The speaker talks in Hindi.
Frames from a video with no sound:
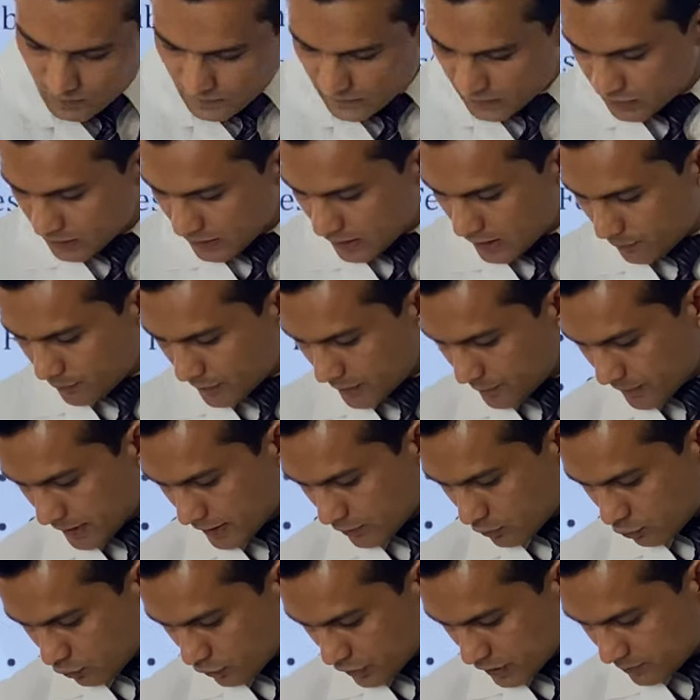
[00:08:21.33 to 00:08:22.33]
यहां पे मैं
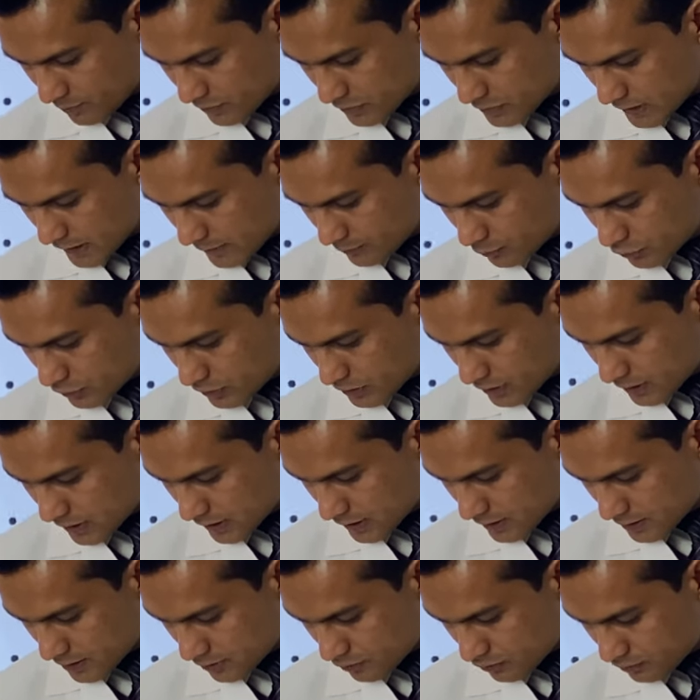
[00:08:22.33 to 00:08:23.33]
एक और इमेज आपको
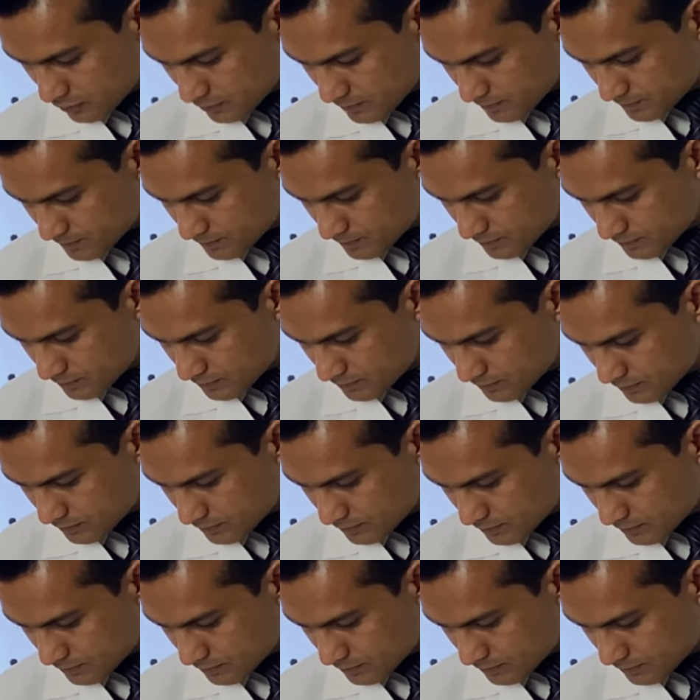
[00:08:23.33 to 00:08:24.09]
दिखाता हूं